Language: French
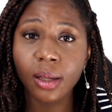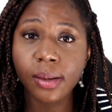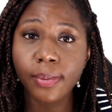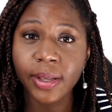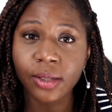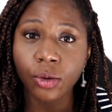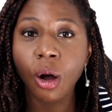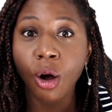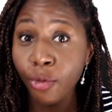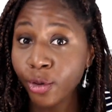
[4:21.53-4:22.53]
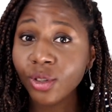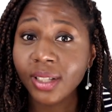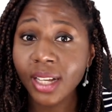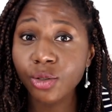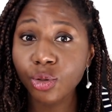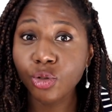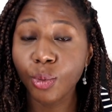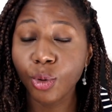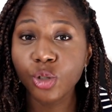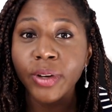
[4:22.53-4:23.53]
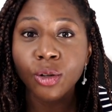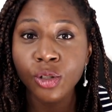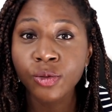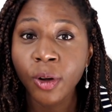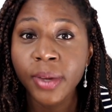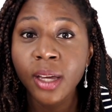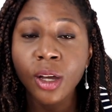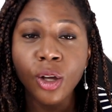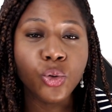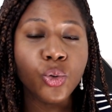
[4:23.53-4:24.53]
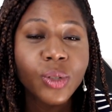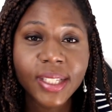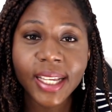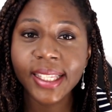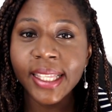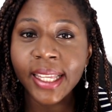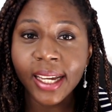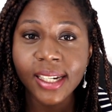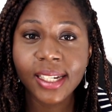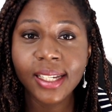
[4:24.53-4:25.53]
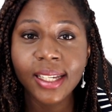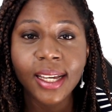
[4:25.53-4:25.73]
Parce que en faisant ça, justement, tu vas transformer toute cette énergie